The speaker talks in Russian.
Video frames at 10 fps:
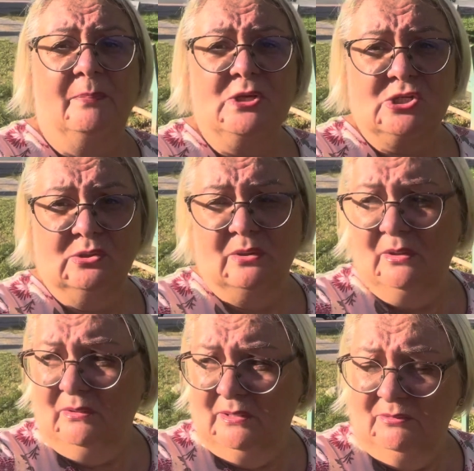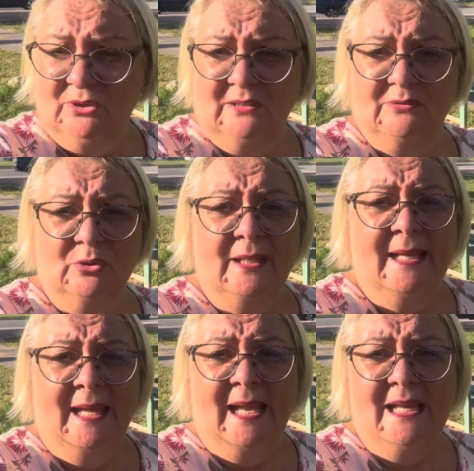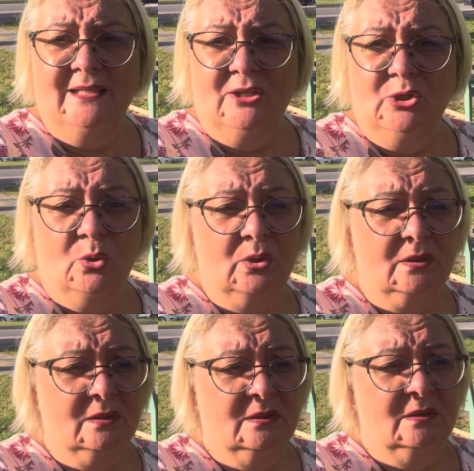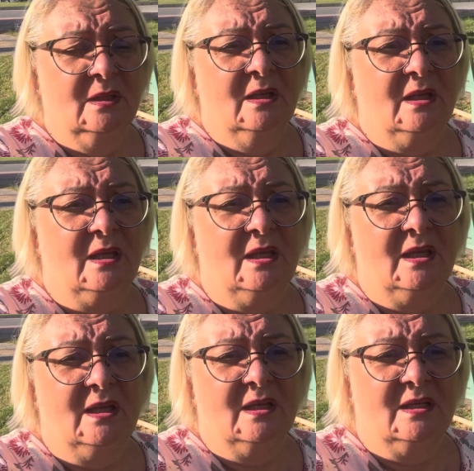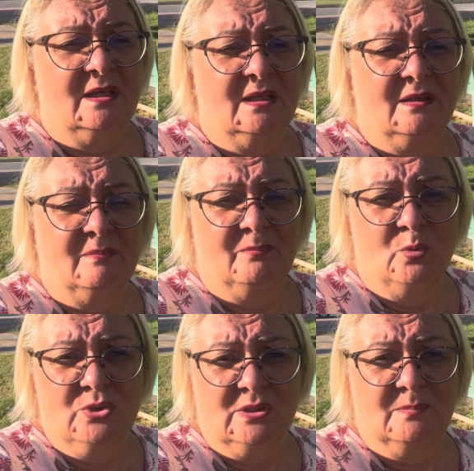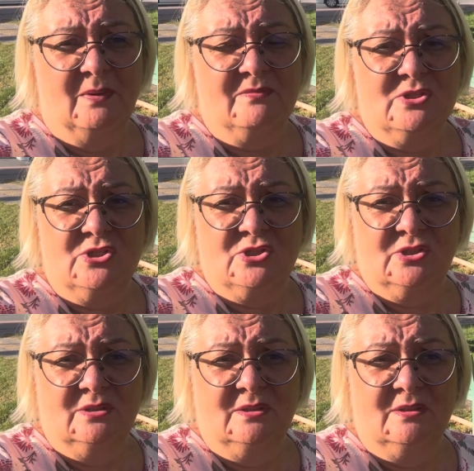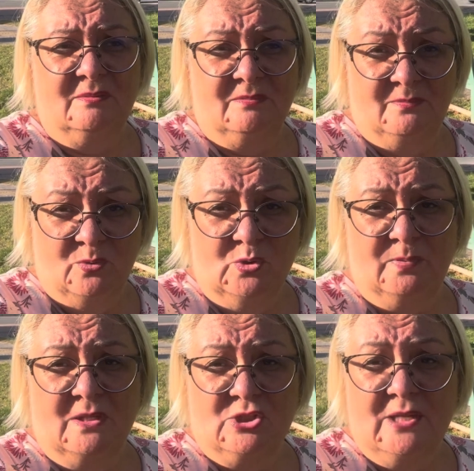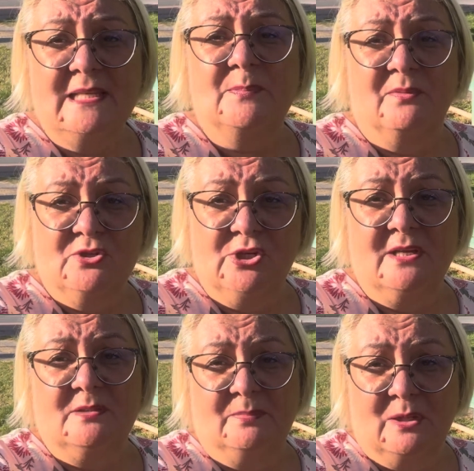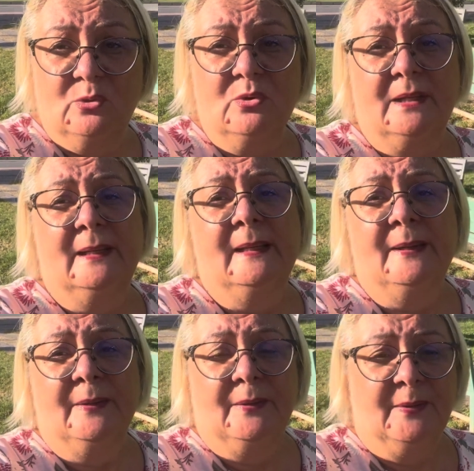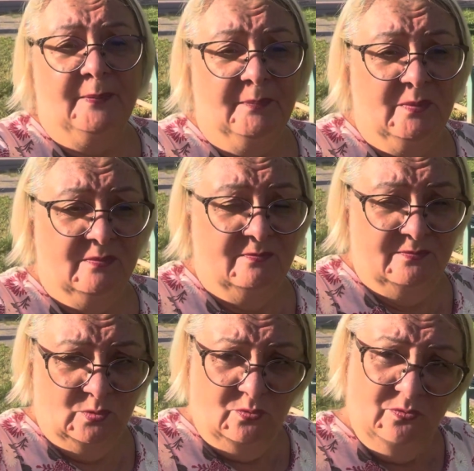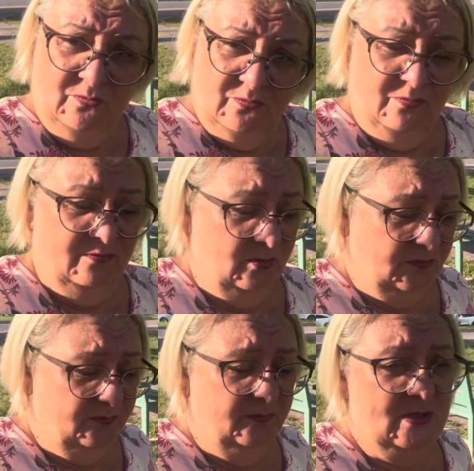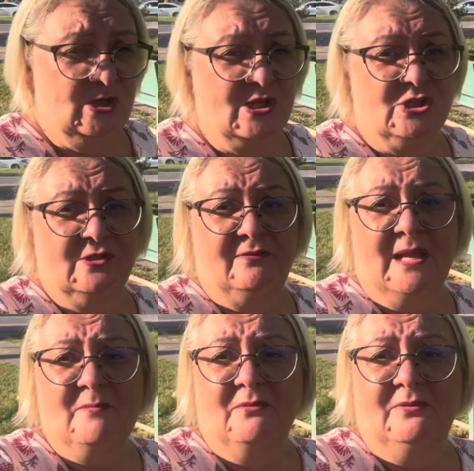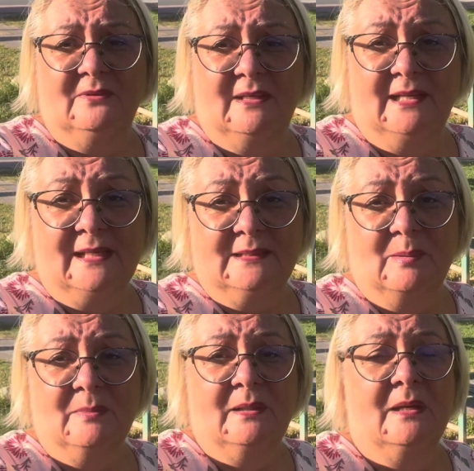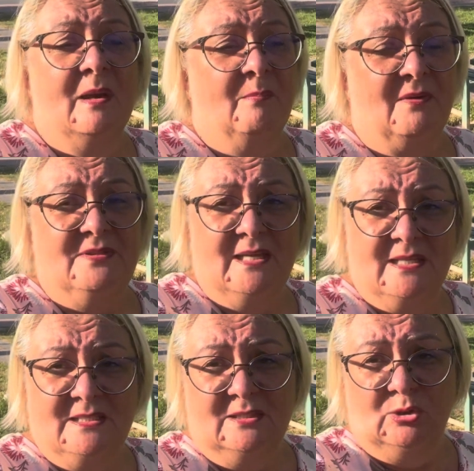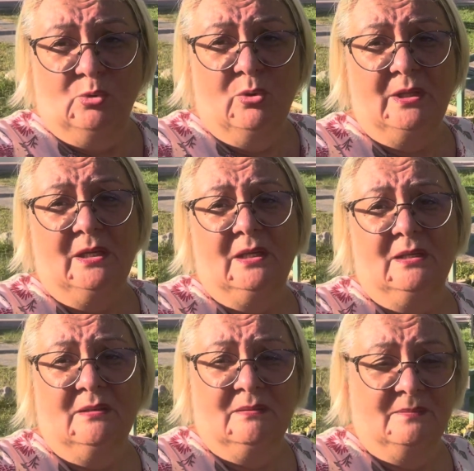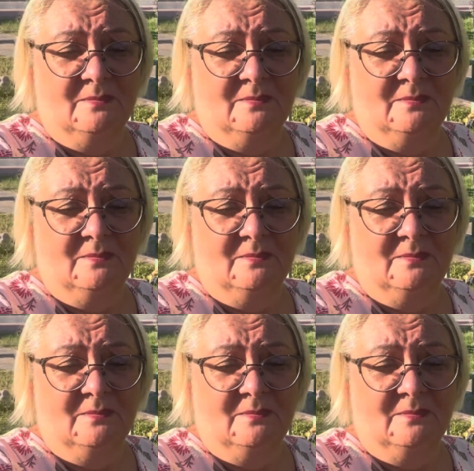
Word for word: пришло вот этот вот Эль Ниньон, и э, будет, повыш... Э, будет ожидаться повышение температуры эм, ну, вот в ближайшее время, летом, по всей территории э,